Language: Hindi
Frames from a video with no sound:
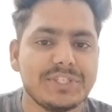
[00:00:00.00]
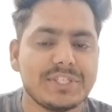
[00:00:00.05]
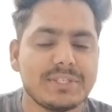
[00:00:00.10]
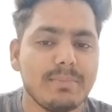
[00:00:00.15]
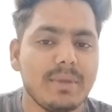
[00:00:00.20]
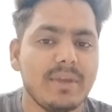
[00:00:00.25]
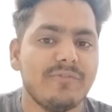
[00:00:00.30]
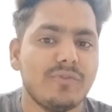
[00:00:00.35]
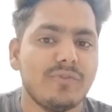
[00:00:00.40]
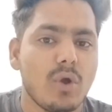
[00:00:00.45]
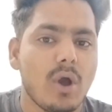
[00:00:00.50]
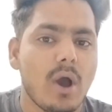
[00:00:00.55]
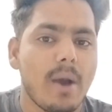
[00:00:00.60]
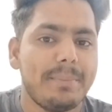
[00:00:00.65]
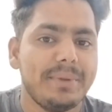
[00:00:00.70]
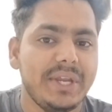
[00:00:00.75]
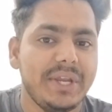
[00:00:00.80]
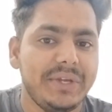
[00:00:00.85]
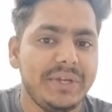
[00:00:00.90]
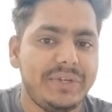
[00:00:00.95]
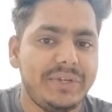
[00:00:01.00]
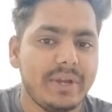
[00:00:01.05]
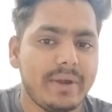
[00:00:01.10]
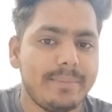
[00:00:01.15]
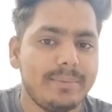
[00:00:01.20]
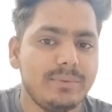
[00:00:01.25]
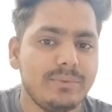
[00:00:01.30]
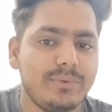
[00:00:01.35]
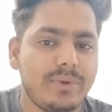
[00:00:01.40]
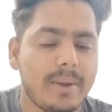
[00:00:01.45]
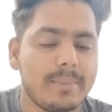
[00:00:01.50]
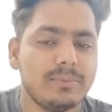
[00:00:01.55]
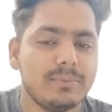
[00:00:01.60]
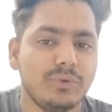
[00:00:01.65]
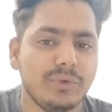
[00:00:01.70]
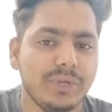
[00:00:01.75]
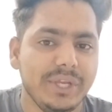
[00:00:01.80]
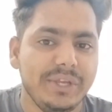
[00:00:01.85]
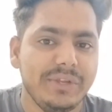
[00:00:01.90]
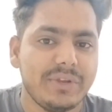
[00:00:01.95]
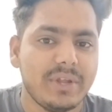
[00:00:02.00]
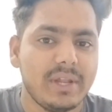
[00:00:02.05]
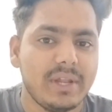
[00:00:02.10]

जिसमें वो अपने डब्ल्यू